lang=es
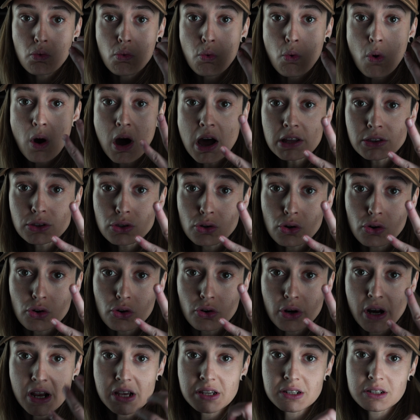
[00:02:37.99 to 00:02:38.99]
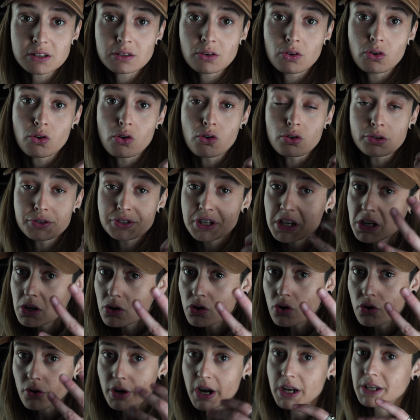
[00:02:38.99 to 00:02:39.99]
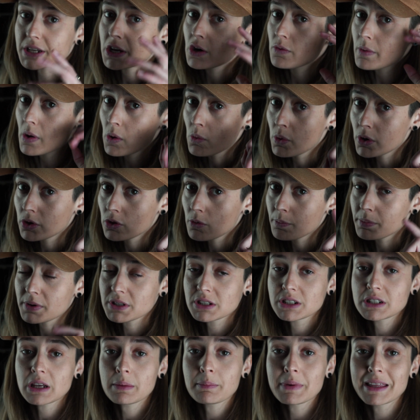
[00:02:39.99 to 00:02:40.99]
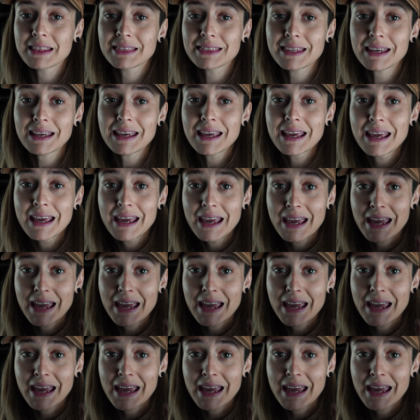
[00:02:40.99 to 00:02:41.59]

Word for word: cuatro horas o cinco horas, ya no me acuerdo precisamente,